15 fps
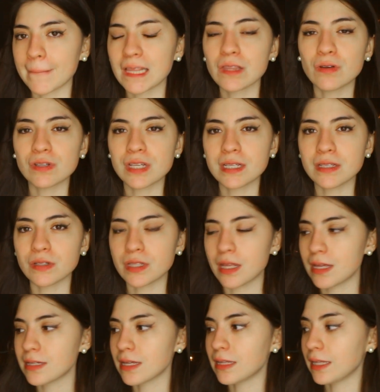no sé si
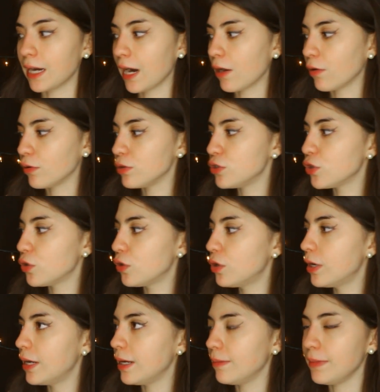ustedes se enteraron,
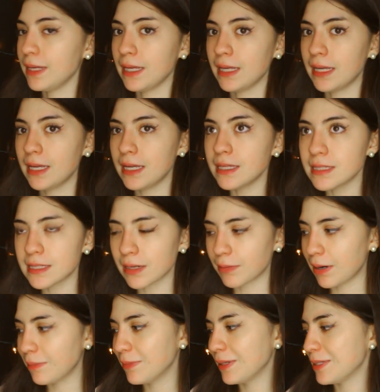yo en mi
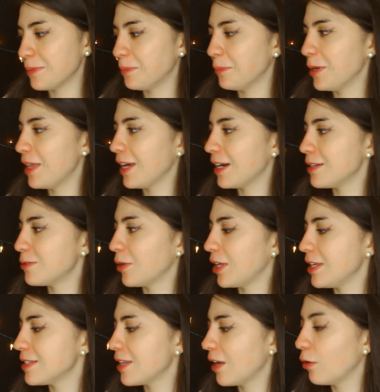Instagram, voy a dejar esto
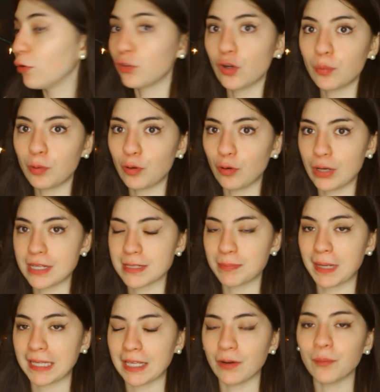aquí, es que o tomo o les
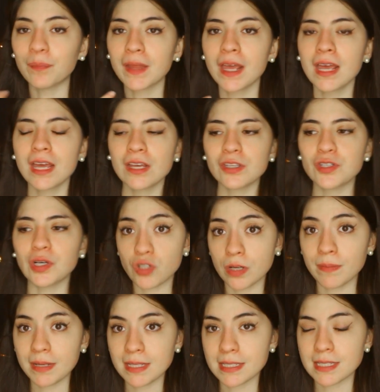platico. Yo,
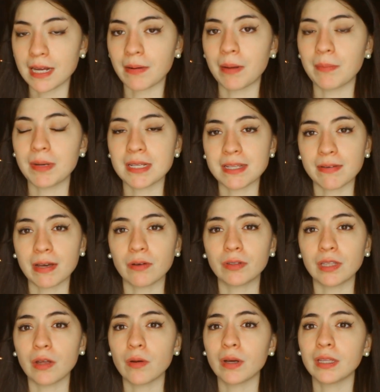en mi Instagram les había
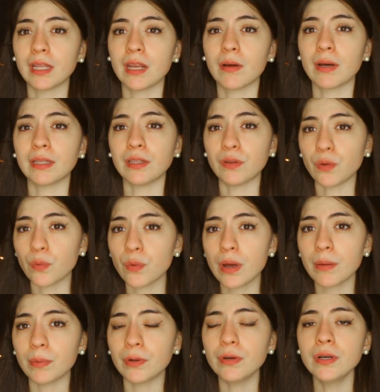contado que tenía un gatito
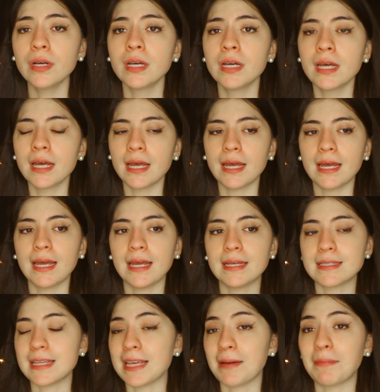nuevo, eh,
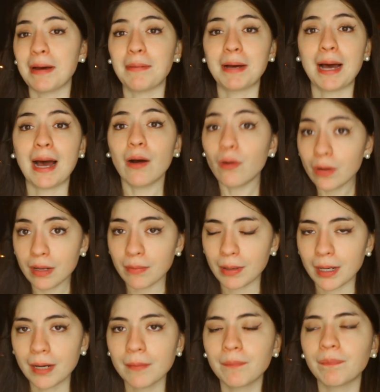se llamaba
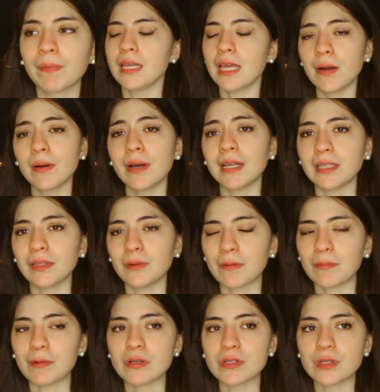Oliver, y era un gatito
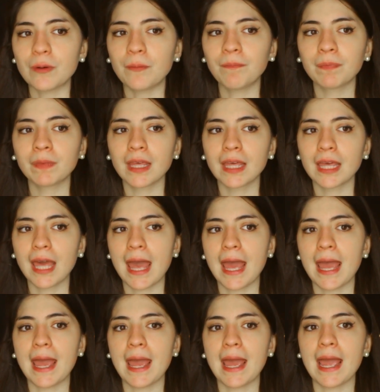hermoso
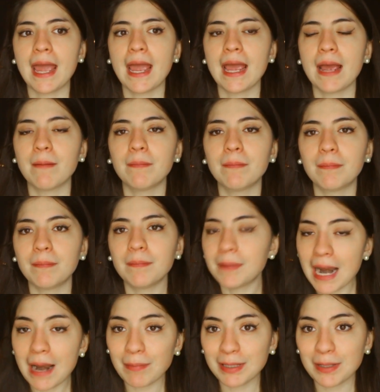que
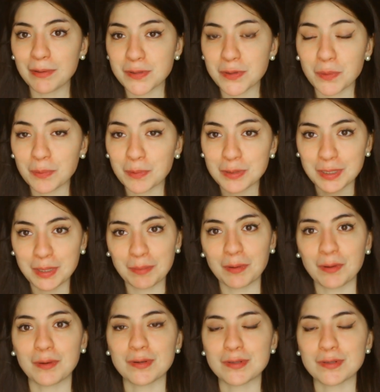realmente no estuvo mucho tiempo con